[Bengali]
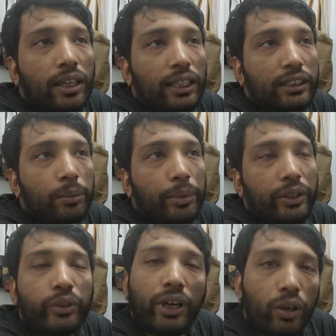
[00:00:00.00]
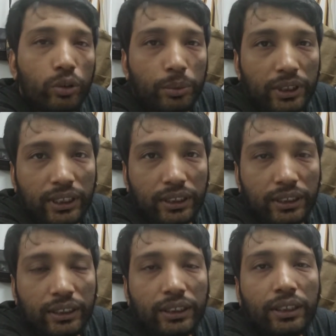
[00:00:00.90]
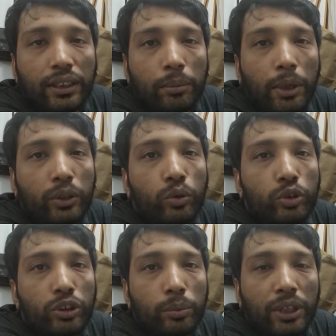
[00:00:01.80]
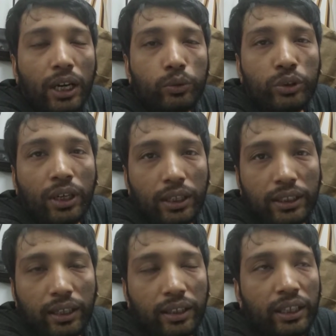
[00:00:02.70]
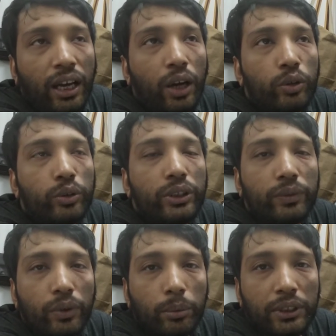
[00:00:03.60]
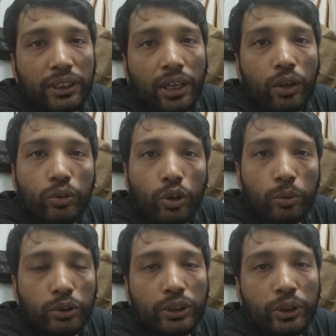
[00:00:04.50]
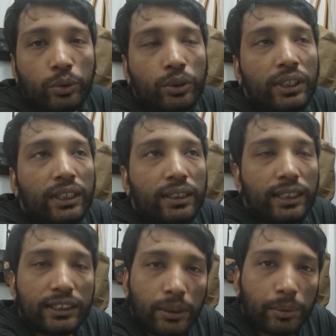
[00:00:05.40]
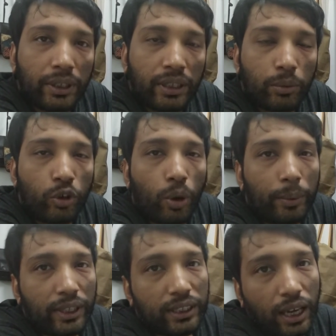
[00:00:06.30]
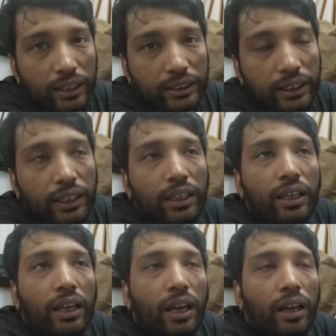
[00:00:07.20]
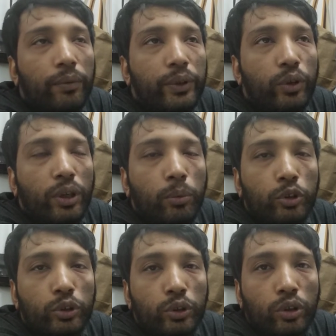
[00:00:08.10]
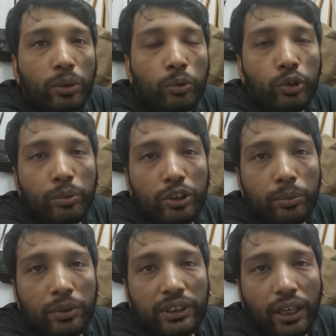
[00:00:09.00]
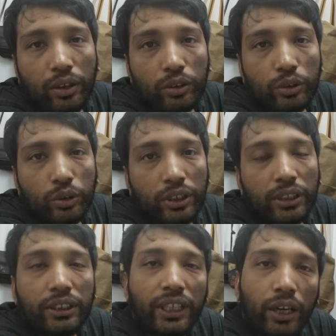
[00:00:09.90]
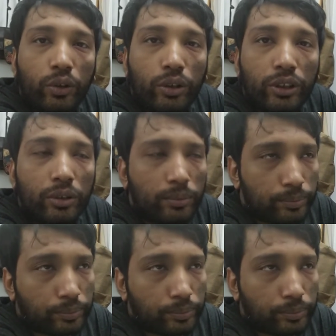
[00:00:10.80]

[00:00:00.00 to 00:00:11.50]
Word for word: লাস্ট এম্পায়ার ট্রেলারও তোমাদেরকে দিচ্ছি বার্তুলটি সম্বন্ধে আর কিছু জানার থাকলে আরও কিছু ইনফরমেশন আরও সমস্ত কিছু ডিসক্রিপশনে এবং কমেন্টে থাকছে ভিডিওটা পছন্দ হলে বন্ধু বান্ধবদের জানানোর জন্য শেয়ার করে দিও